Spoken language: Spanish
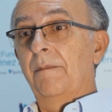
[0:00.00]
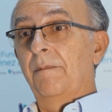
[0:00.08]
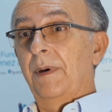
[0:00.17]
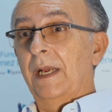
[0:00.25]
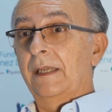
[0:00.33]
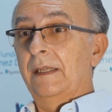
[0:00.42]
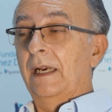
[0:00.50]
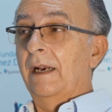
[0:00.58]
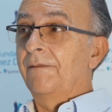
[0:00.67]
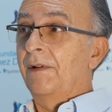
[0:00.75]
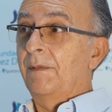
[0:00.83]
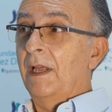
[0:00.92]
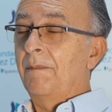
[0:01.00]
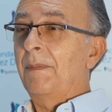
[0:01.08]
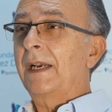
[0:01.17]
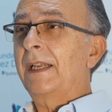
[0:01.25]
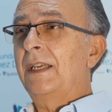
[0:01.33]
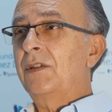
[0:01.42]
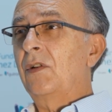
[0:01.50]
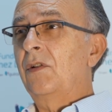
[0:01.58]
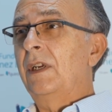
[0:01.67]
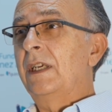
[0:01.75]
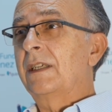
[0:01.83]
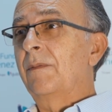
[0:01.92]
en parte la enfermedad de
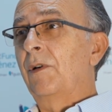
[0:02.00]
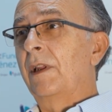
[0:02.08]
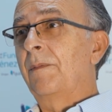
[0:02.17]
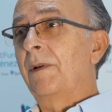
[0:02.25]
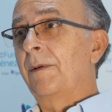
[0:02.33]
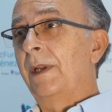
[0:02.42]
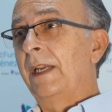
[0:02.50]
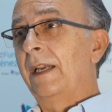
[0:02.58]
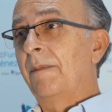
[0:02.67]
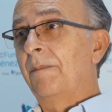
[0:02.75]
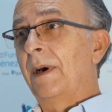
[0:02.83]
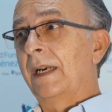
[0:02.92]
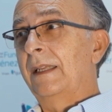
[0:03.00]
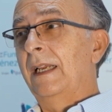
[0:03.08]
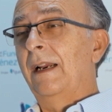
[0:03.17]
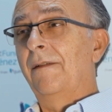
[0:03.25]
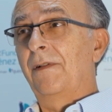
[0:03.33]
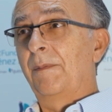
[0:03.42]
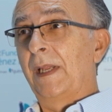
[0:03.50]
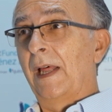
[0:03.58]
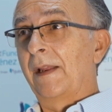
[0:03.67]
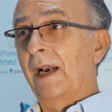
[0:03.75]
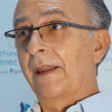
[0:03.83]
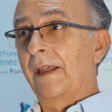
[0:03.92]
Parkinson y se puede prevenir en parte la enfermedad
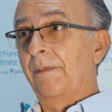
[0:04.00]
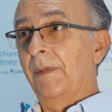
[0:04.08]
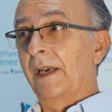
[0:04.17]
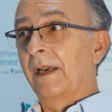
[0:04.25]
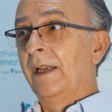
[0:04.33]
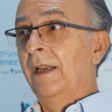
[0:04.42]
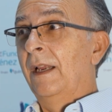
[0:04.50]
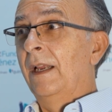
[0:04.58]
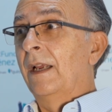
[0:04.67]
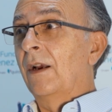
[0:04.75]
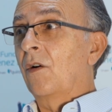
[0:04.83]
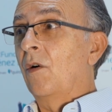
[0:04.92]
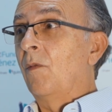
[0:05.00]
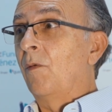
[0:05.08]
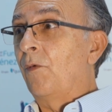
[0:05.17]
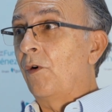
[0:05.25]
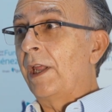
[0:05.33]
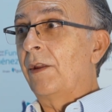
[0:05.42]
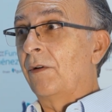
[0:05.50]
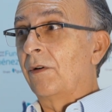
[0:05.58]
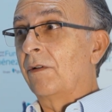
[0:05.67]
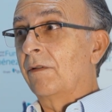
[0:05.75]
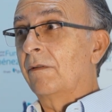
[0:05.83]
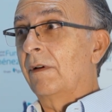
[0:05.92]
de Alzheimer. ¿Cómo
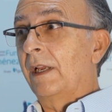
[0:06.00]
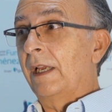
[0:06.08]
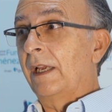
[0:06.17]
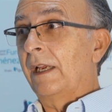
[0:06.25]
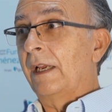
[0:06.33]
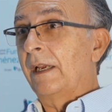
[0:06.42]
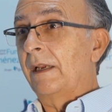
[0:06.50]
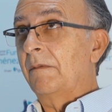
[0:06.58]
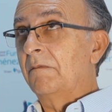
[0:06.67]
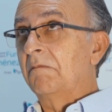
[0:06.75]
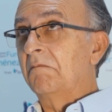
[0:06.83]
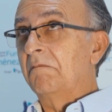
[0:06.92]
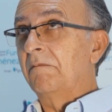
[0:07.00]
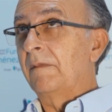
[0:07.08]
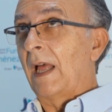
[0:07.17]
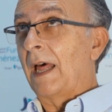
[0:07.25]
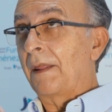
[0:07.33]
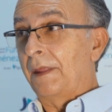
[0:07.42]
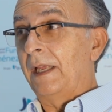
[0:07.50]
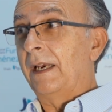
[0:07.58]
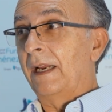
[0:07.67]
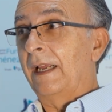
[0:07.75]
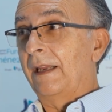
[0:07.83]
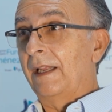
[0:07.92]
puedo em,
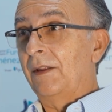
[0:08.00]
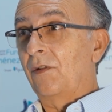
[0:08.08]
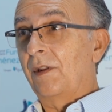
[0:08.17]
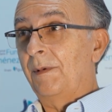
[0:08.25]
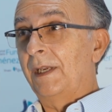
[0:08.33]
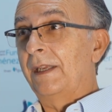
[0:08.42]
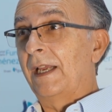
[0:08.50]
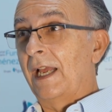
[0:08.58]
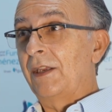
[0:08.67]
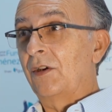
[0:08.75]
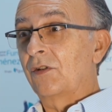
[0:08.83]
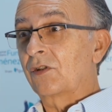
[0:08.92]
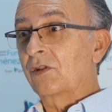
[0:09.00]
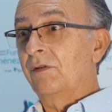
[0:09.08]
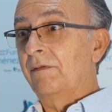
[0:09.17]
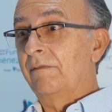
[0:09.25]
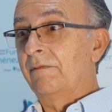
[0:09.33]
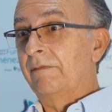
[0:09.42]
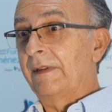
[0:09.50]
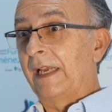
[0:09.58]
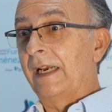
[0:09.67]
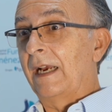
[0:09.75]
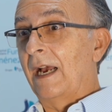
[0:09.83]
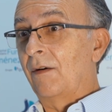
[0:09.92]
hacer que dentro de 20 años
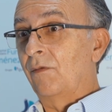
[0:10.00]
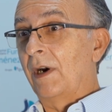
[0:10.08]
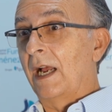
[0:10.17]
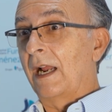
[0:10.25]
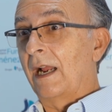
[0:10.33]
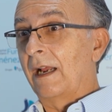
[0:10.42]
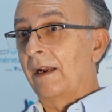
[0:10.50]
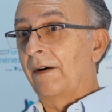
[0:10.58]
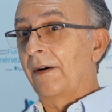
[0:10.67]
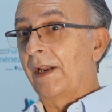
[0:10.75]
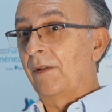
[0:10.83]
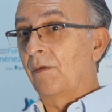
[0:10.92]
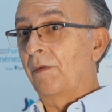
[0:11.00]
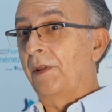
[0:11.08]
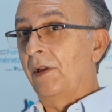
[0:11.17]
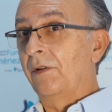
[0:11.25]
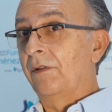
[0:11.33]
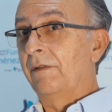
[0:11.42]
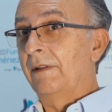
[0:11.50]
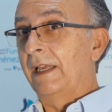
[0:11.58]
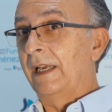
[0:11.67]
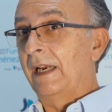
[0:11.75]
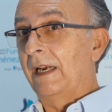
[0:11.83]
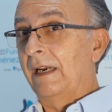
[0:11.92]
tenga una reducción
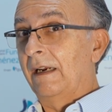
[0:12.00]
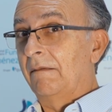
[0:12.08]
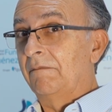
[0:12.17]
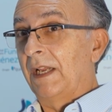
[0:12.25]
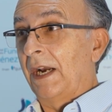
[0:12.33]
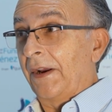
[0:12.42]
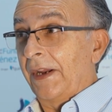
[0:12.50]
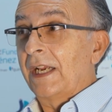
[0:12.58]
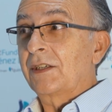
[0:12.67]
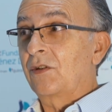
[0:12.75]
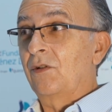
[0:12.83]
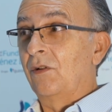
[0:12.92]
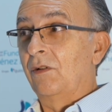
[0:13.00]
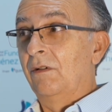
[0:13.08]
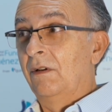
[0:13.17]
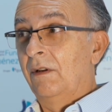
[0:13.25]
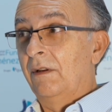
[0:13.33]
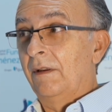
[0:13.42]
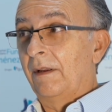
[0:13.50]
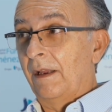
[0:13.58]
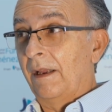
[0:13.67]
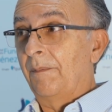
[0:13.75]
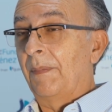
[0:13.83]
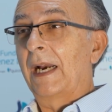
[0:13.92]
del riesgo
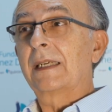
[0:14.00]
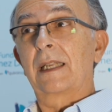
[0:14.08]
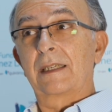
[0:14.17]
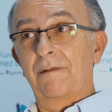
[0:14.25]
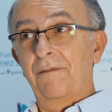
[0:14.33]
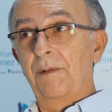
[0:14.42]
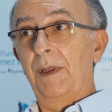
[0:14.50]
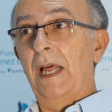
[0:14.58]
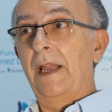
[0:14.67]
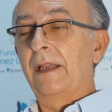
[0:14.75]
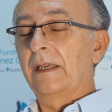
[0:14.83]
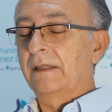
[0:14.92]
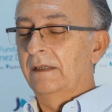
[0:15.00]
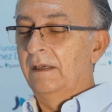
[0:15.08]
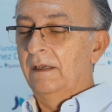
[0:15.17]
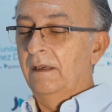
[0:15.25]
eh, para estas enfermedades?